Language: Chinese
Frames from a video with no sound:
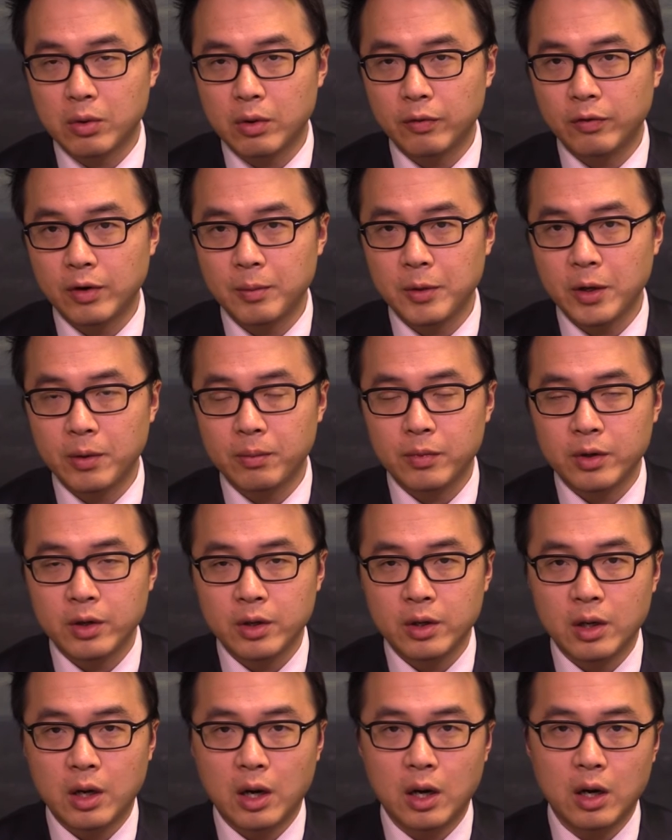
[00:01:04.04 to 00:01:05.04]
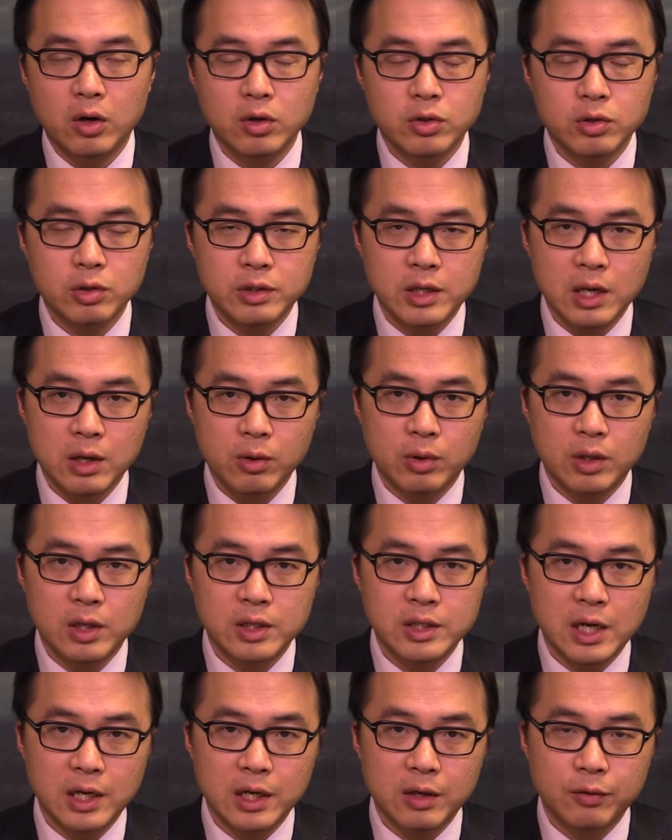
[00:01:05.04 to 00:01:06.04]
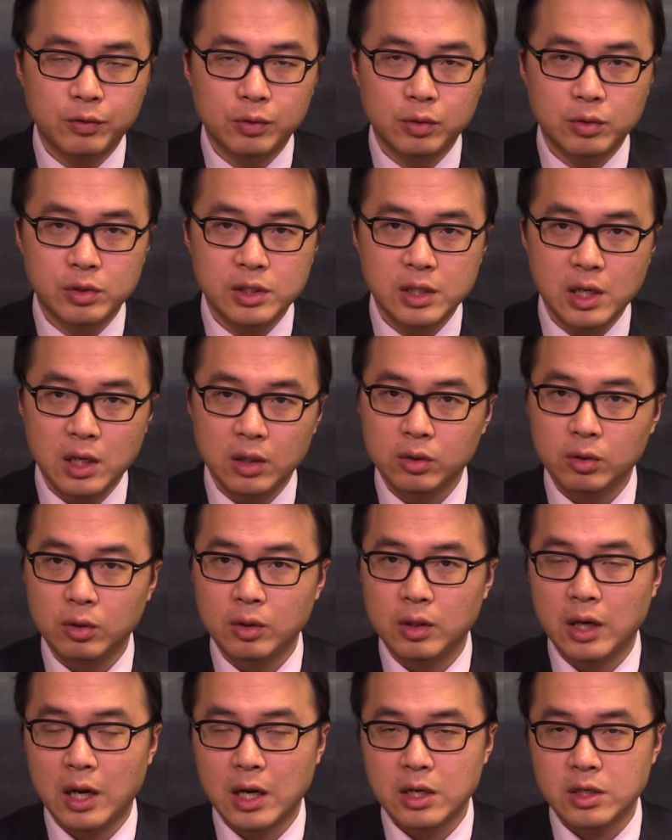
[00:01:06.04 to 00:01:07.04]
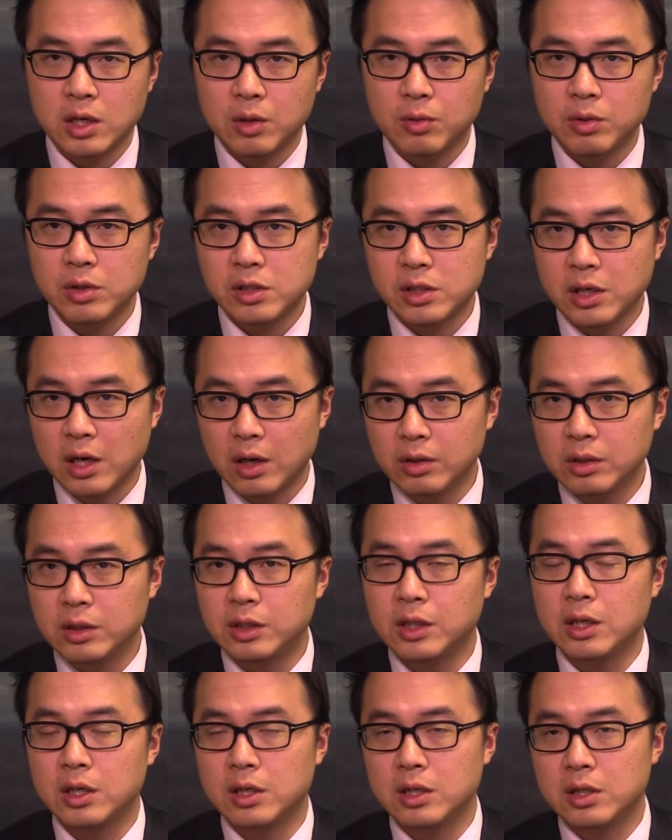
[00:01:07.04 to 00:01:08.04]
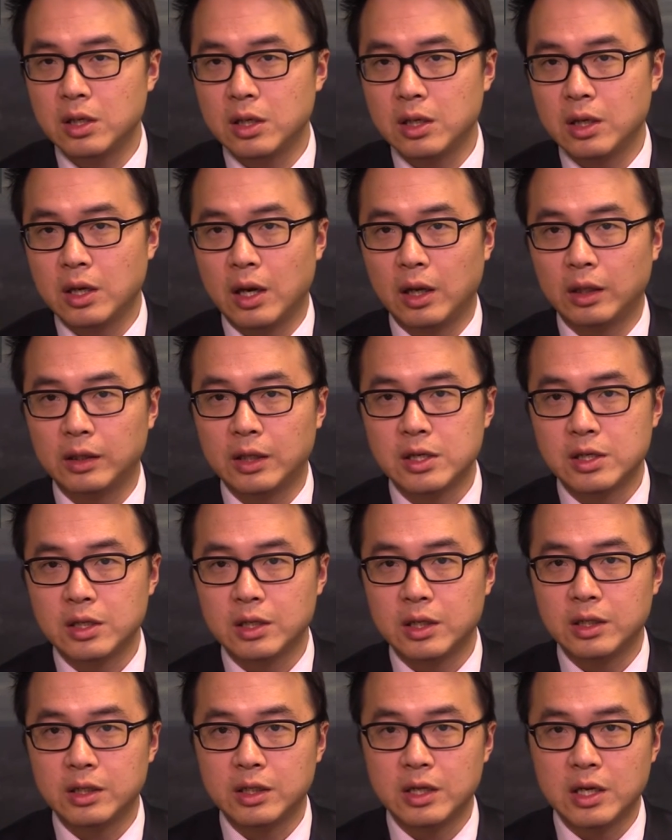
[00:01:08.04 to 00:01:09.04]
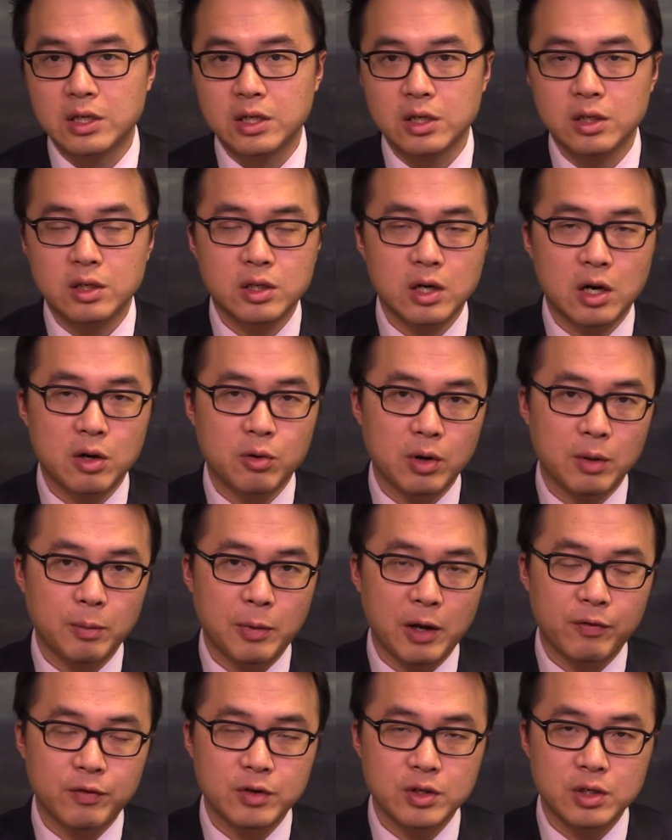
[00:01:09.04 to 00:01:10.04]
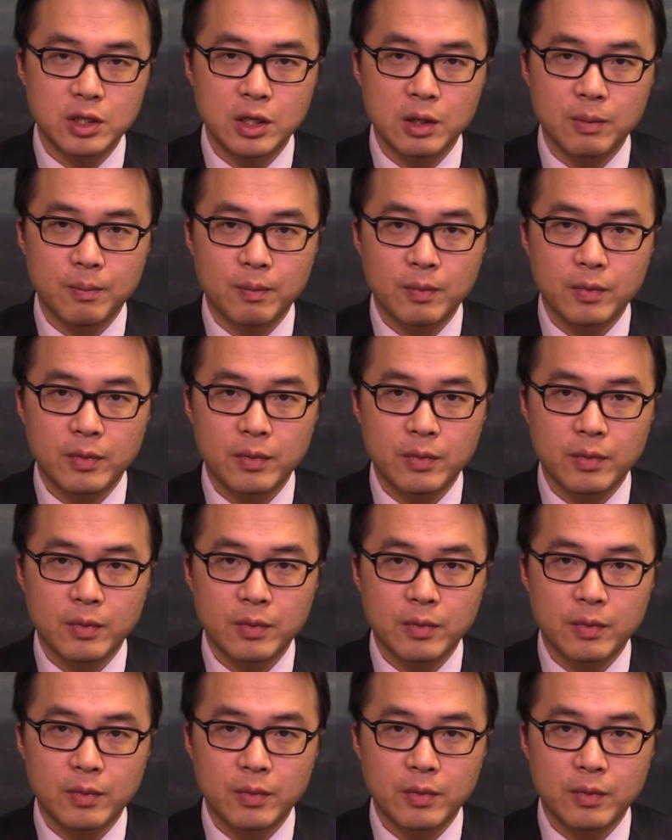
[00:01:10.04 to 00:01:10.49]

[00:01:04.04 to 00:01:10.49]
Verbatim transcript: 国方面，啊，欧洲三国呢下跌幅度相对还稍微少一些，啊，但是呢也是超过了百分之一。